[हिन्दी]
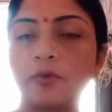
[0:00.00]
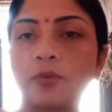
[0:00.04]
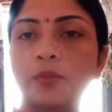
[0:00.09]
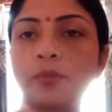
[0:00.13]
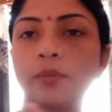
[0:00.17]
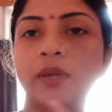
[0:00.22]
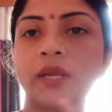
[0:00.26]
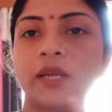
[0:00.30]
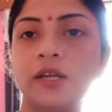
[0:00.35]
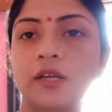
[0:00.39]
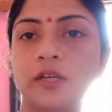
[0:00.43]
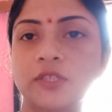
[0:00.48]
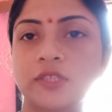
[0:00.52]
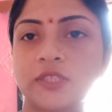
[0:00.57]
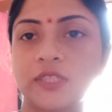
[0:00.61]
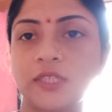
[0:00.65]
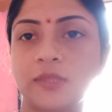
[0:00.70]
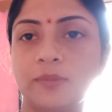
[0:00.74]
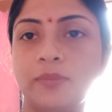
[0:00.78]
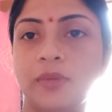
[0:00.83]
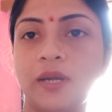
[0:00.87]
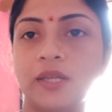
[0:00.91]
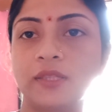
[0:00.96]
को मैं
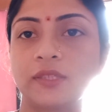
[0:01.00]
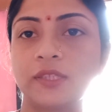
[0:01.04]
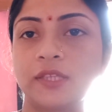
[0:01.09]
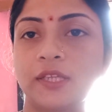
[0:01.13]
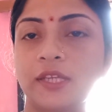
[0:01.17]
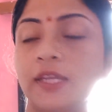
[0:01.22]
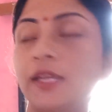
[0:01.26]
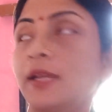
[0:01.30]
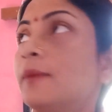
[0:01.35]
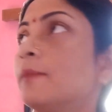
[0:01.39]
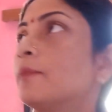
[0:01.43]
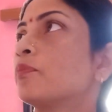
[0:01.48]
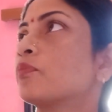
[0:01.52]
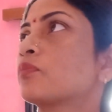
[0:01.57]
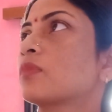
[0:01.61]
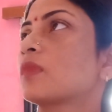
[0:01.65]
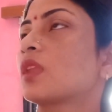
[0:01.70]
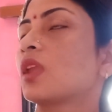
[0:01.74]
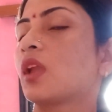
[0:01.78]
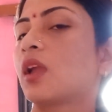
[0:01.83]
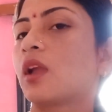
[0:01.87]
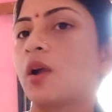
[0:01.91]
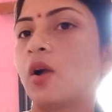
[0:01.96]
रस्सी बांध के
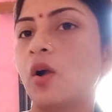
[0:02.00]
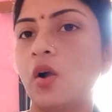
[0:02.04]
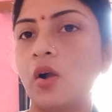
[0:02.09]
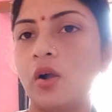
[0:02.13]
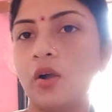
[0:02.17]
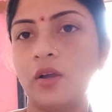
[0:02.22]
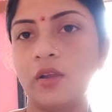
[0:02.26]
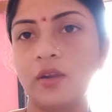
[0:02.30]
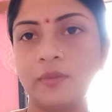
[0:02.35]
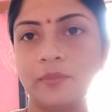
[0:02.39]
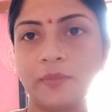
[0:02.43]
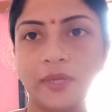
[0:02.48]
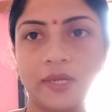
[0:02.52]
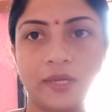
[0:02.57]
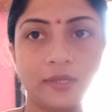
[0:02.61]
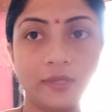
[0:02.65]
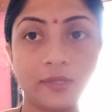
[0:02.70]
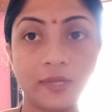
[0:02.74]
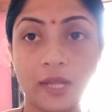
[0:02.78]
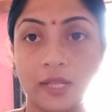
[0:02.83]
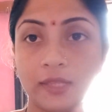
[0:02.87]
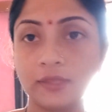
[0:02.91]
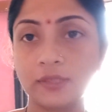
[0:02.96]
और
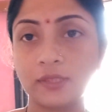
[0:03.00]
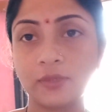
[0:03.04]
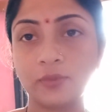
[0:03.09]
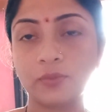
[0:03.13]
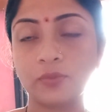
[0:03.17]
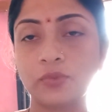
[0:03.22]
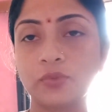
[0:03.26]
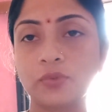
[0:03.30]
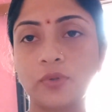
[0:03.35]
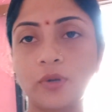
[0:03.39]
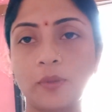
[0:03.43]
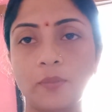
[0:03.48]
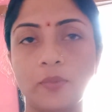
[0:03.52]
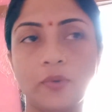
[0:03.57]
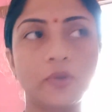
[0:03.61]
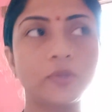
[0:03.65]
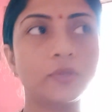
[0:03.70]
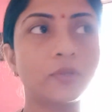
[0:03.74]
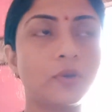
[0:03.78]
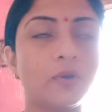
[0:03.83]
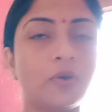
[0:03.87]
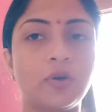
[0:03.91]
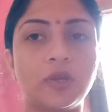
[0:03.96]
मैं डाल दी हूँ थोड़ा
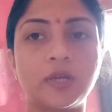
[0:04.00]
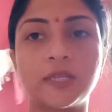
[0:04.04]
बहुत